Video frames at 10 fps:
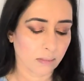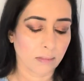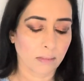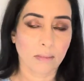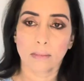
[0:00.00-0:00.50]

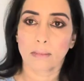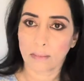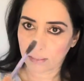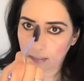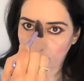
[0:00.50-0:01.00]
और
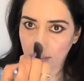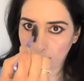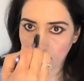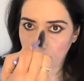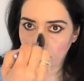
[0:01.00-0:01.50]
अपने
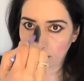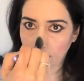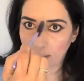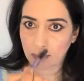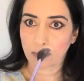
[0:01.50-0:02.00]
फोरहेड पे
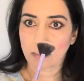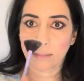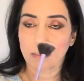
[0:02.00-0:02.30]
थोड़ा सा